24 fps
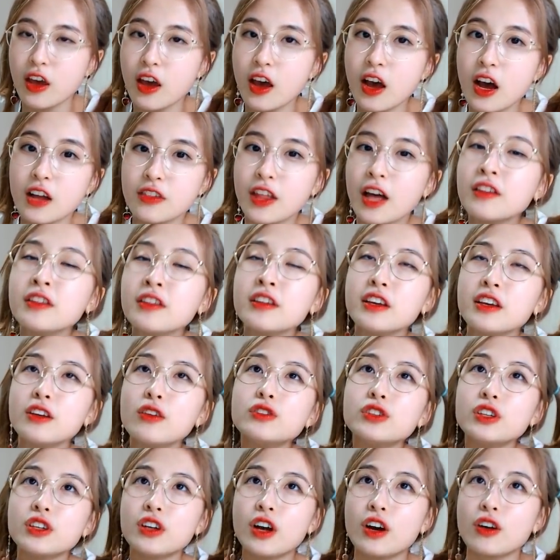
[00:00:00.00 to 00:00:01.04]
나는 이런
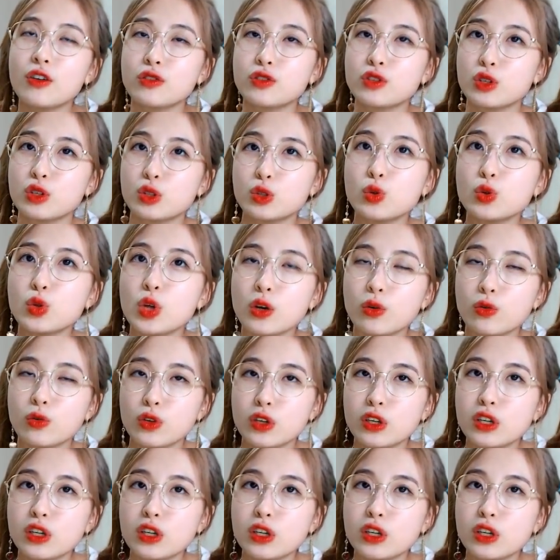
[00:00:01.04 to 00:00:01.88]
생각이었지. 초등학교 1,